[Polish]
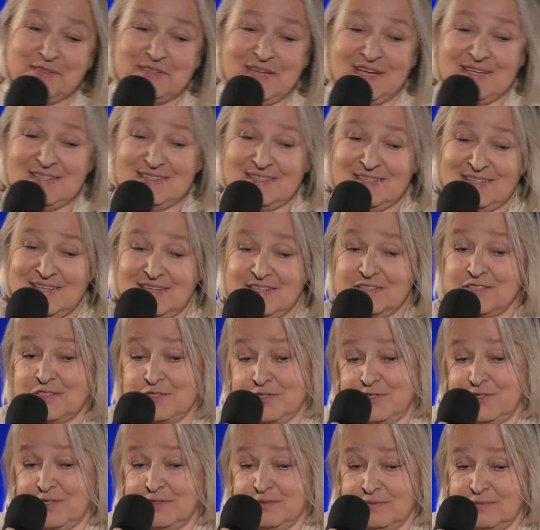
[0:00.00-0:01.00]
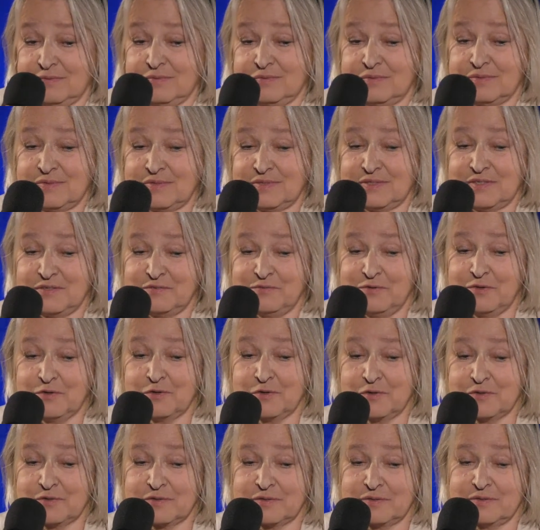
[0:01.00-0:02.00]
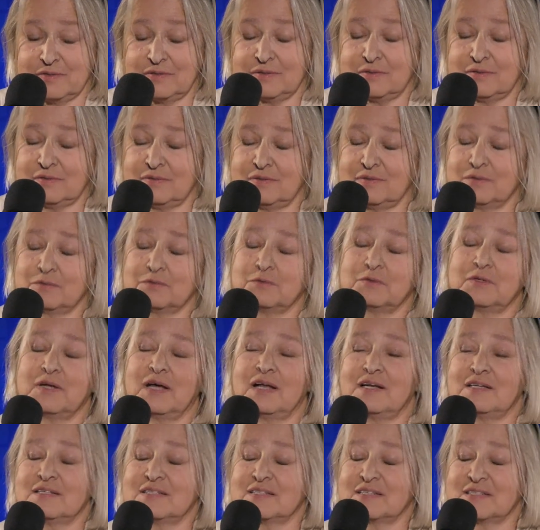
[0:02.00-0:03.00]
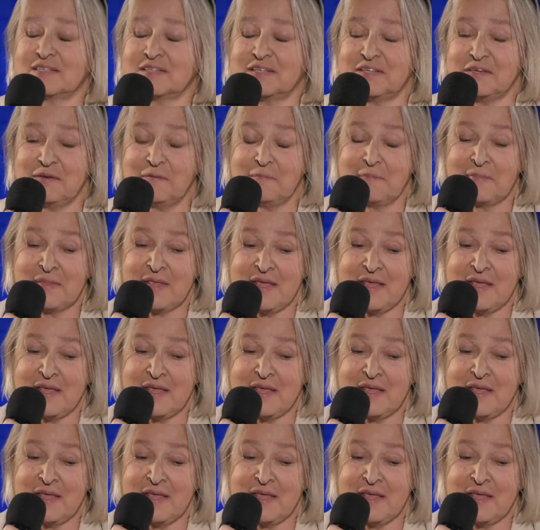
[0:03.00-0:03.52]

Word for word: po Tatrach, zresztą ten folklor e, e, góralski.